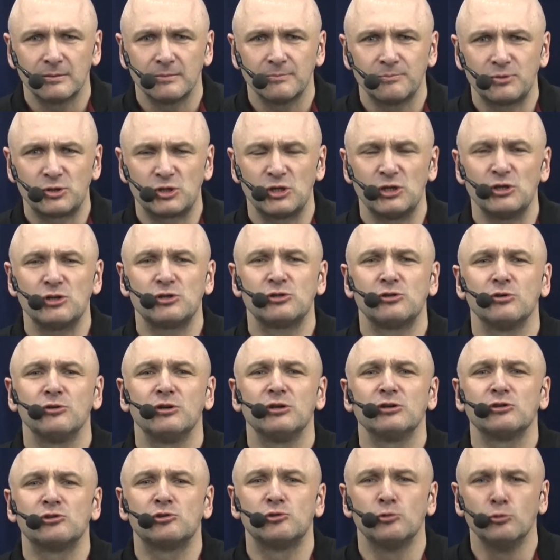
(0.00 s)
Przyjdź do
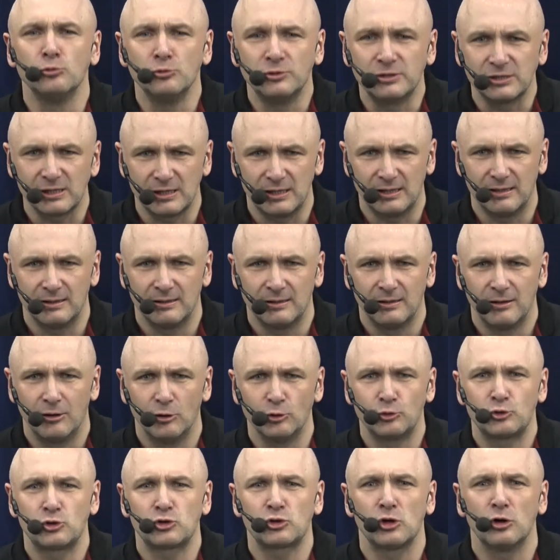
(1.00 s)
Jezusa,
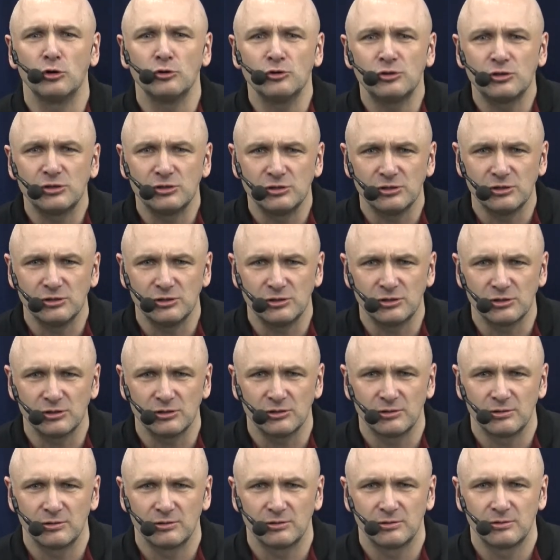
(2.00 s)
otrząśnij się.